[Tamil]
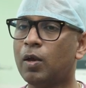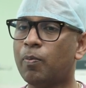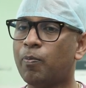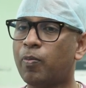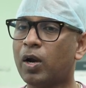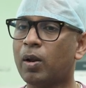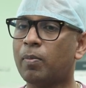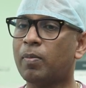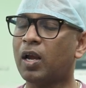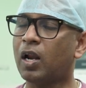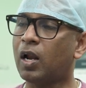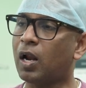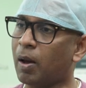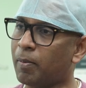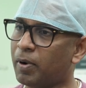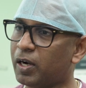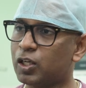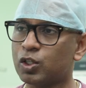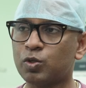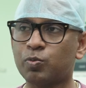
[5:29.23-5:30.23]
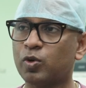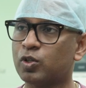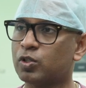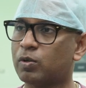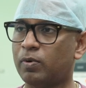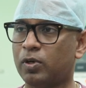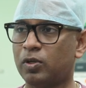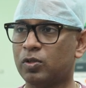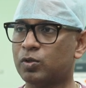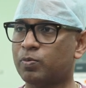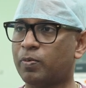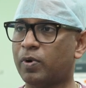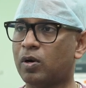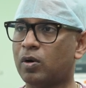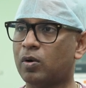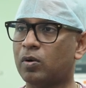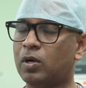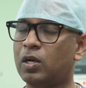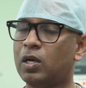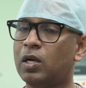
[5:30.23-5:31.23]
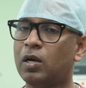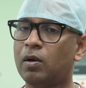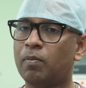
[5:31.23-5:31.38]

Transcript: இப்போ நம்ம எல்லாமே டிஸ்போசபிள் யூஸ் பண்ணுறோம்